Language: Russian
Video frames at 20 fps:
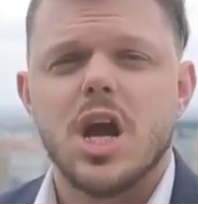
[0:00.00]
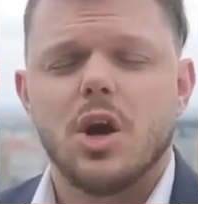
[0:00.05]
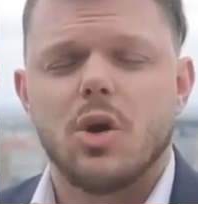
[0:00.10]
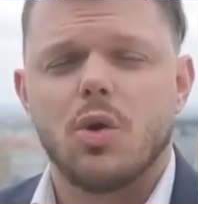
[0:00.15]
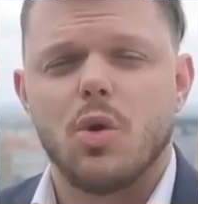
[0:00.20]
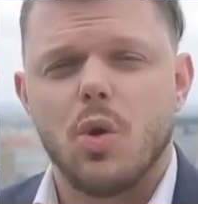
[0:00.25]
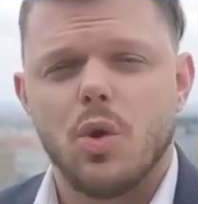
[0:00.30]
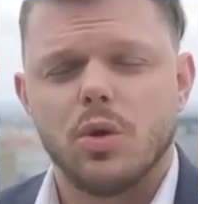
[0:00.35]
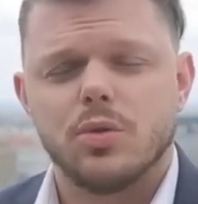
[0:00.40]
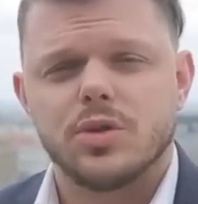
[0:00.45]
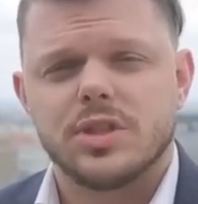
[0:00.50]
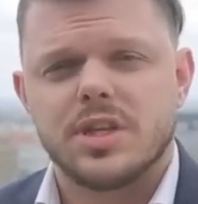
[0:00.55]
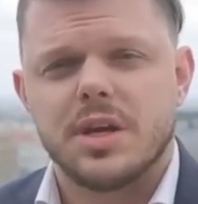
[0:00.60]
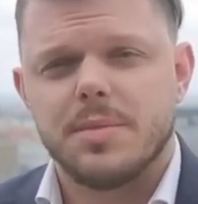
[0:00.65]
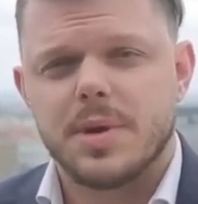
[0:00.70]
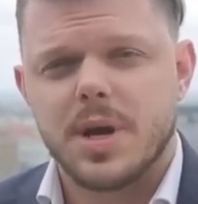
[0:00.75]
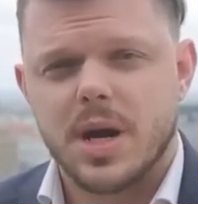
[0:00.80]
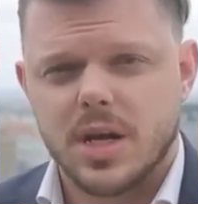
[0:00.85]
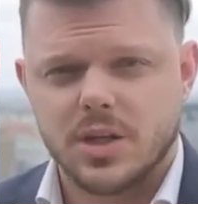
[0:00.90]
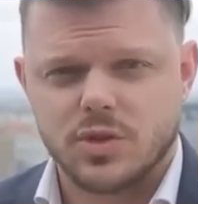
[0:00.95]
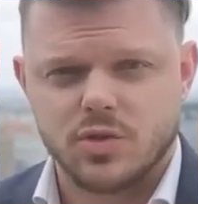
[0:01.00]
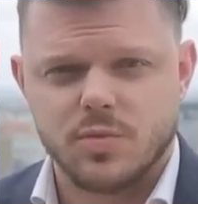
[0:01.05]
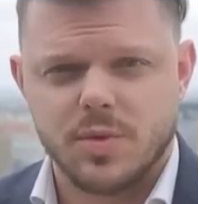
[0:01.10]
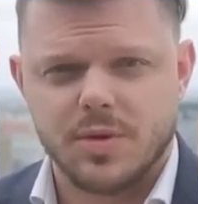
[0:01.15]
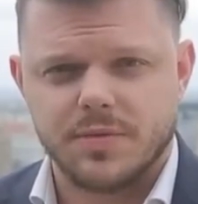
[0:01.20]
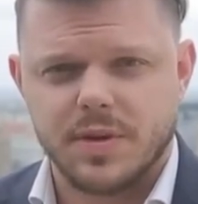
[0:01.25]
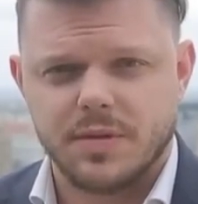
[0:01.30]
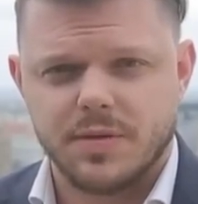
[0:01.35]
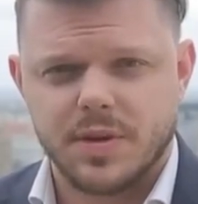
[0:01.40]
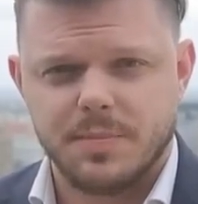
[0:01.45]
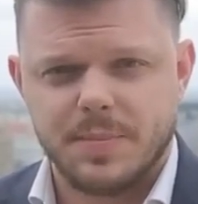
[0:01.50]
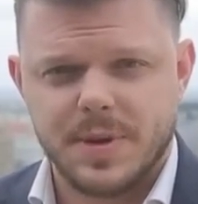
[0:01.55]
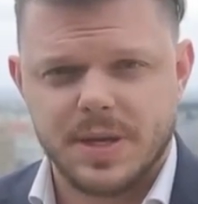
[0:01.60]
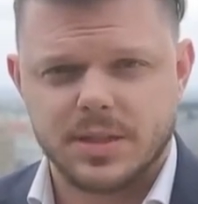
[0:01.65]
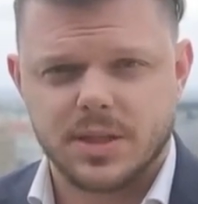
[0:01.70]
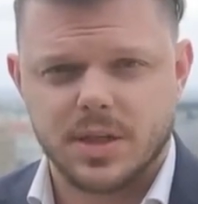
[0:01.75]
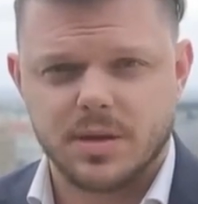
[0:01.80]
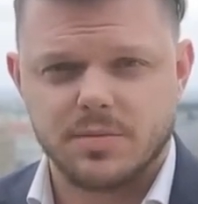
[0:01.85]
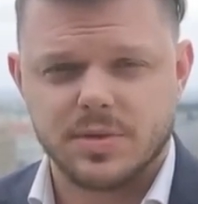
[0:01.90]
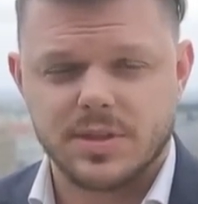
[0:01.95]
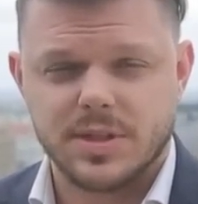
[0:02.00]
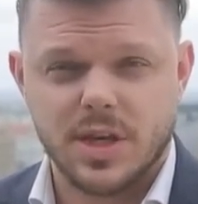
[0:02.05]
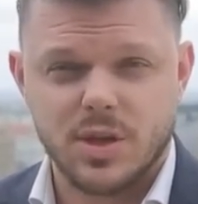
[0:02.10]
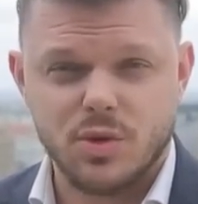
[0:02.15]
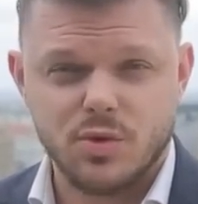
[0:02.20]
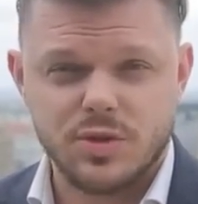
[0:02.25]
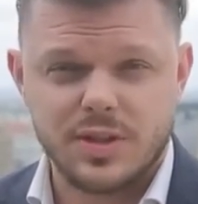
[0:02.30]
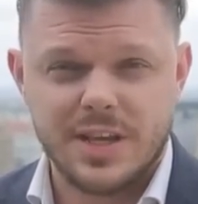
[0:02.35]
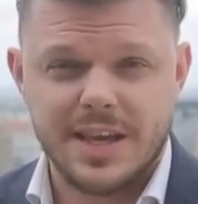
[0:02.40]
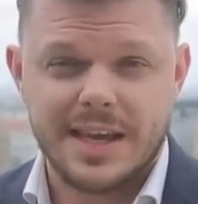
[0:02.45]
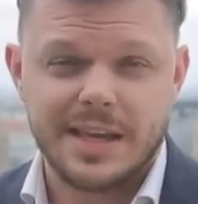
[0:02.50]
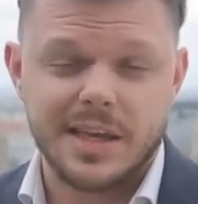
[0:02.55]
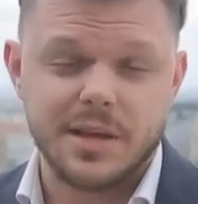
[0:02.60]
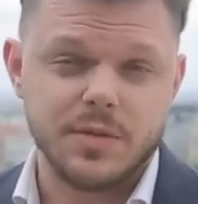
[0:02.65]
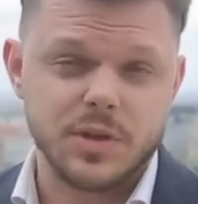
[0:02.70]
голосом разума в Европейском Союзе